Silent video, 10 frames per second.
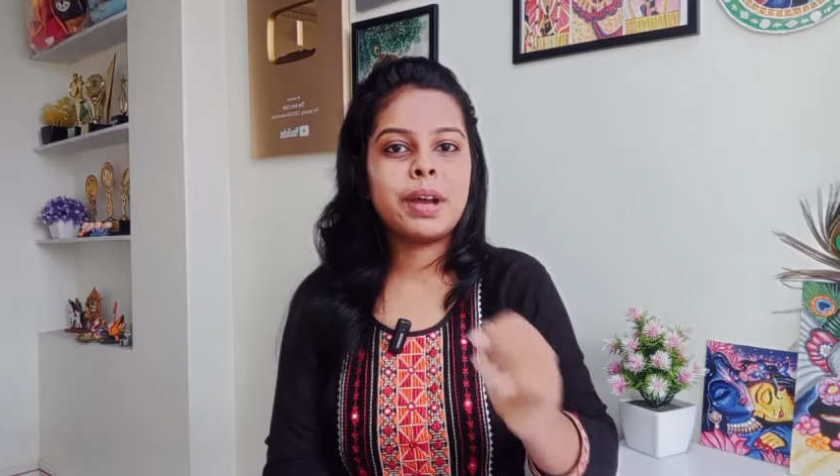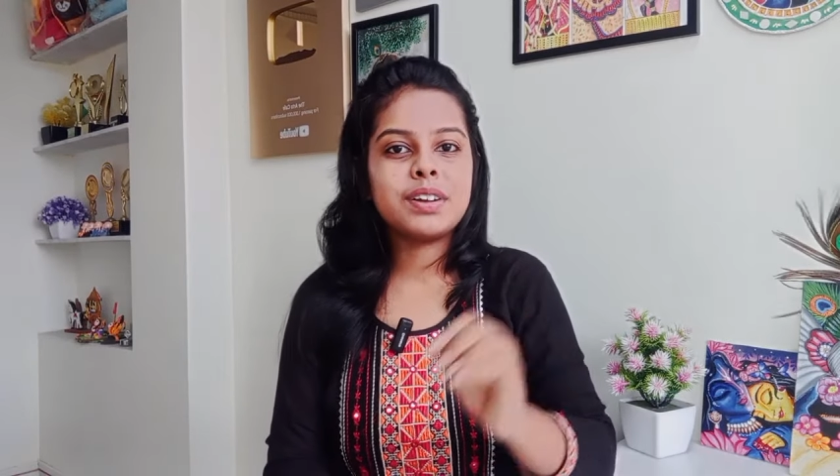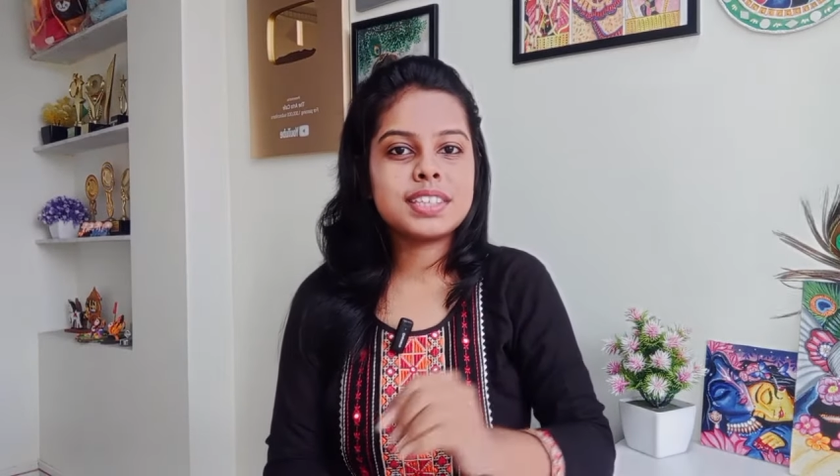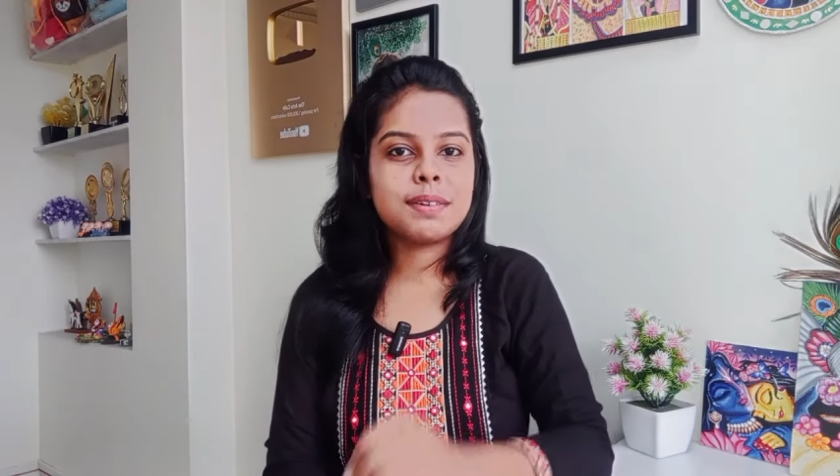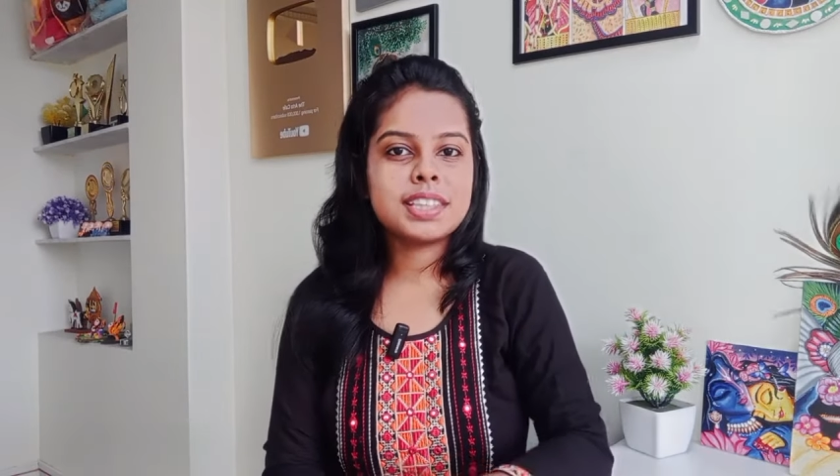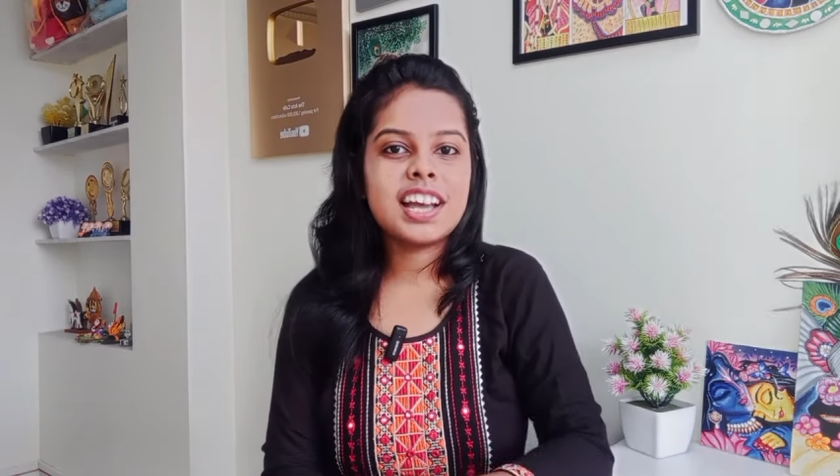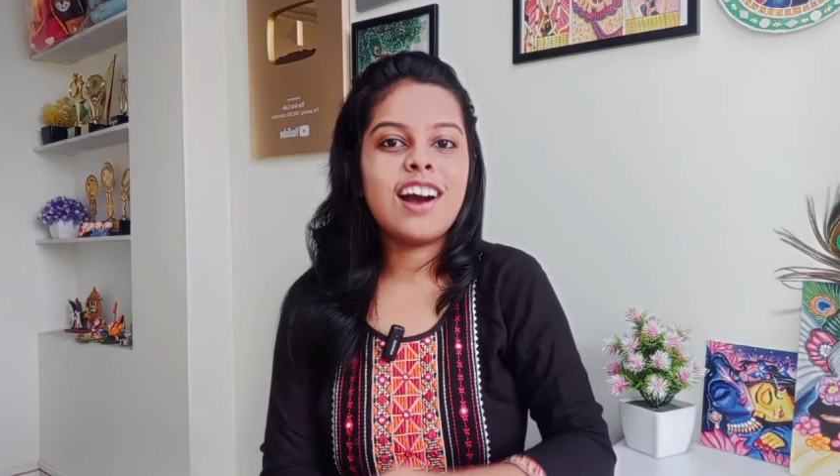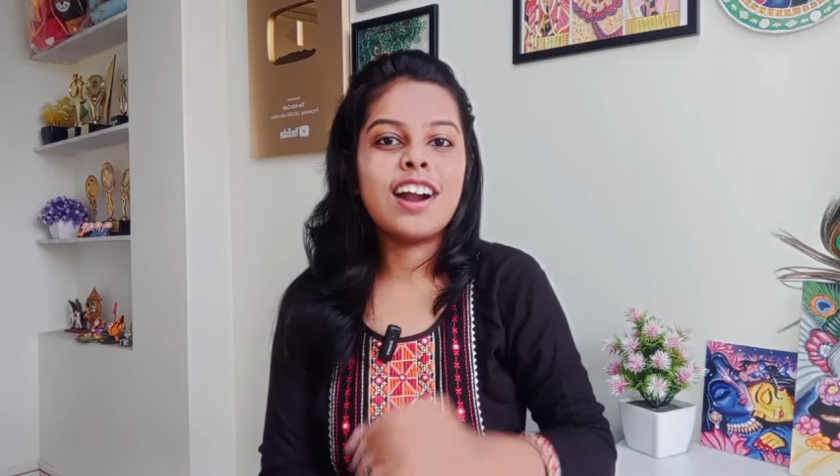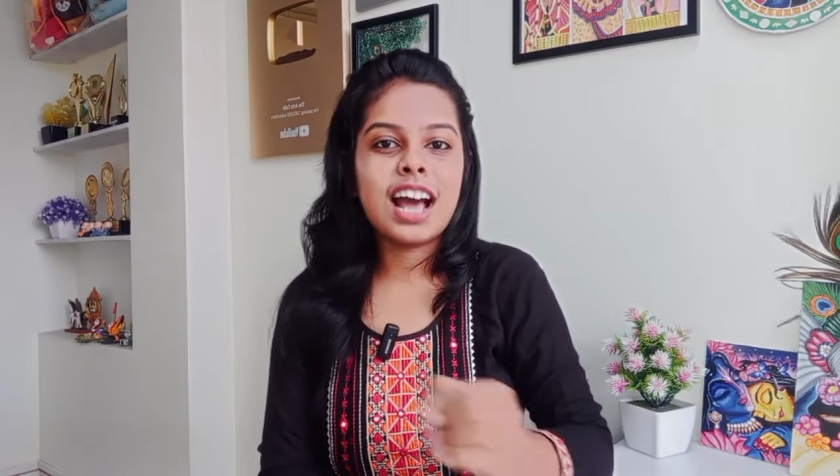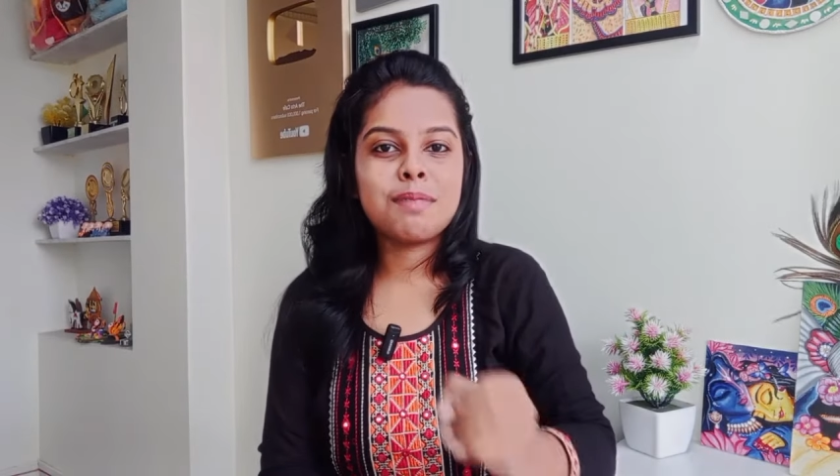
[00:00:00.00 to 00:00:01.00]
मैं हूँ समता
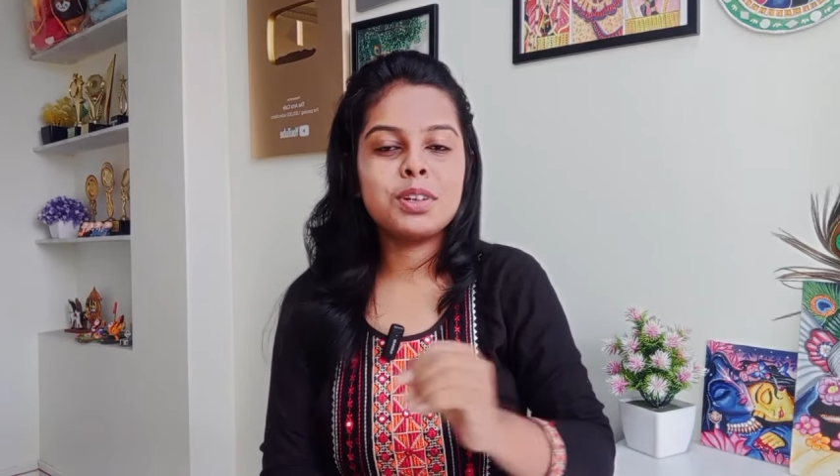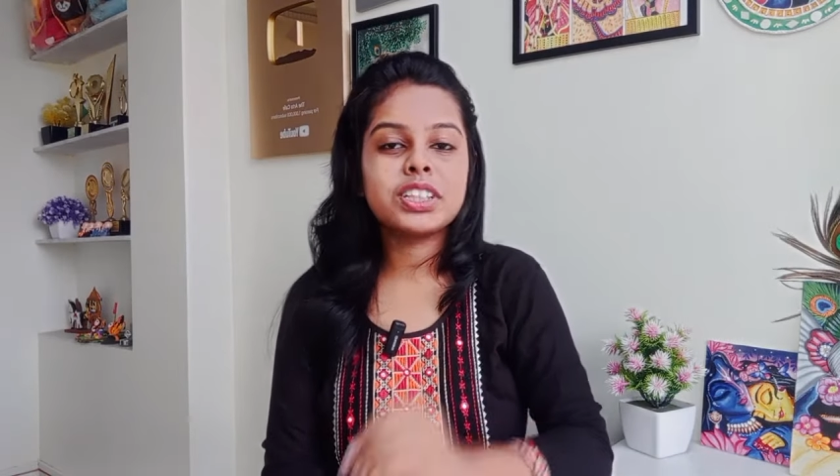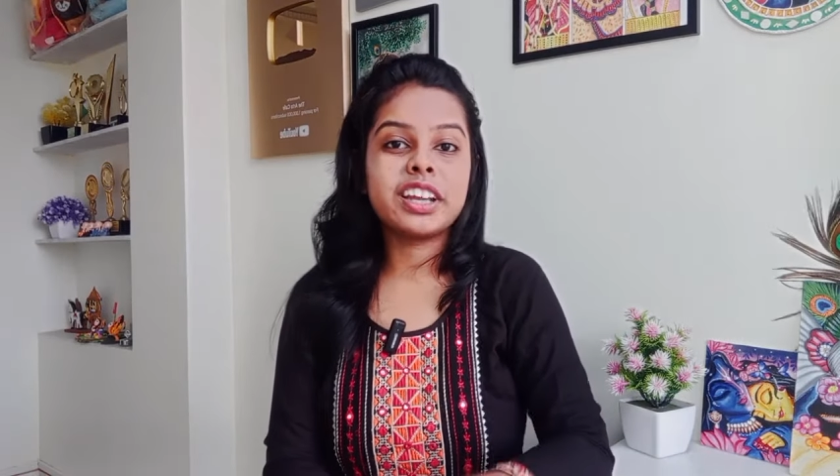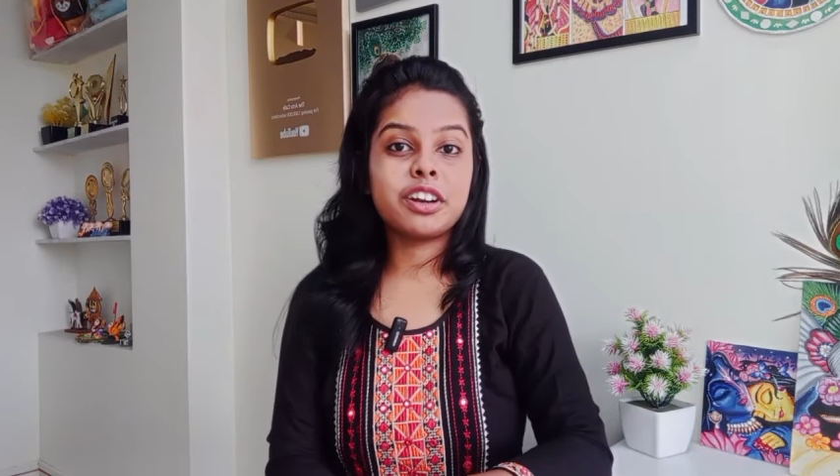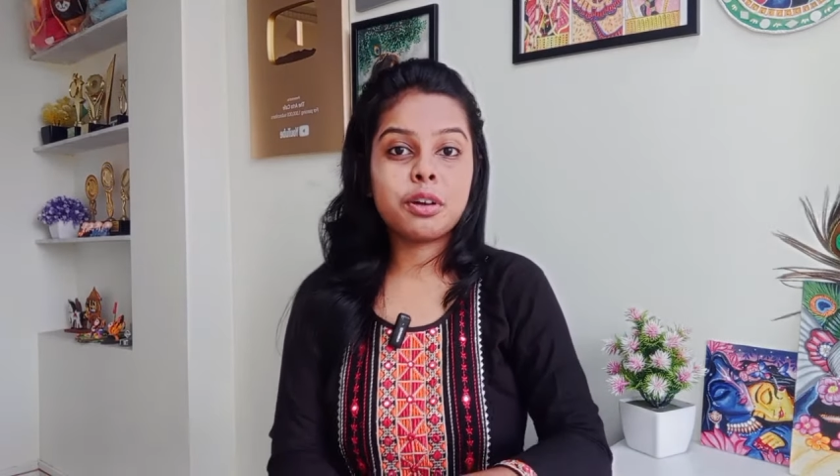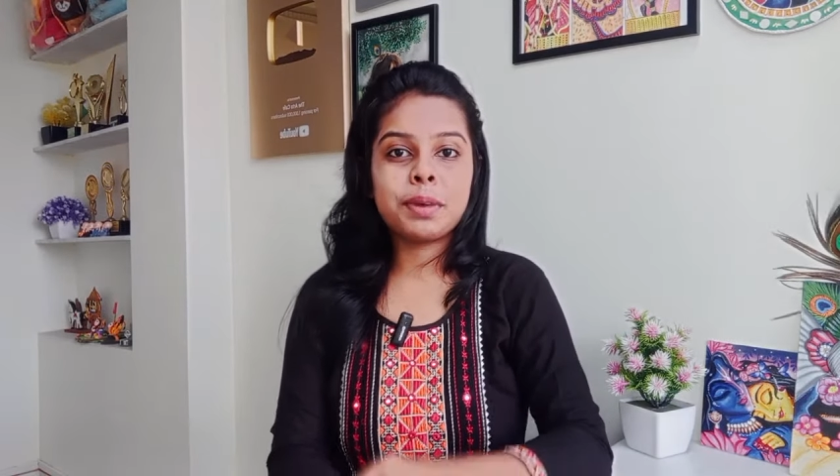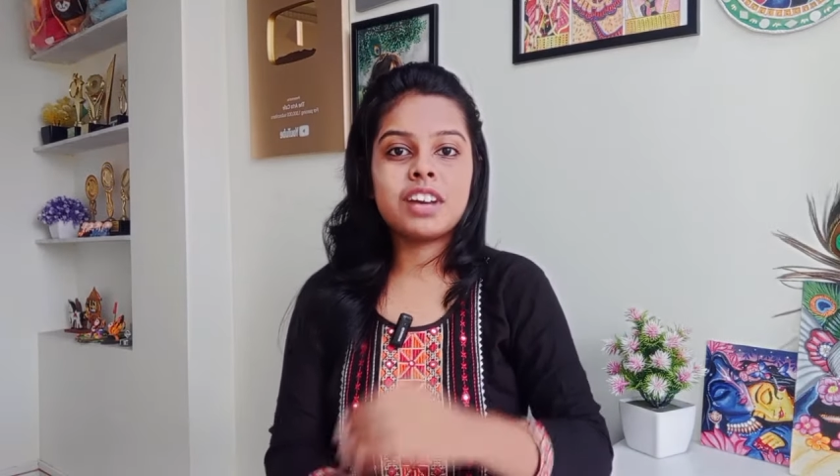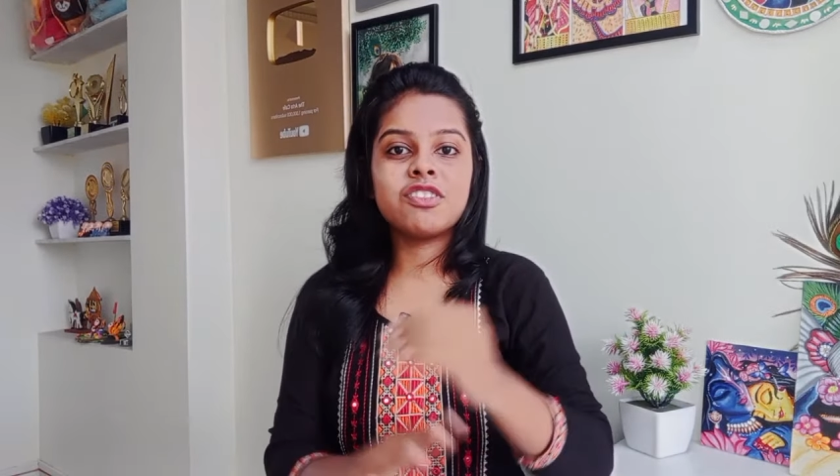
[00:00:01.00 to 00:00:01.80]
और आप लोग देख रहे हो मेरा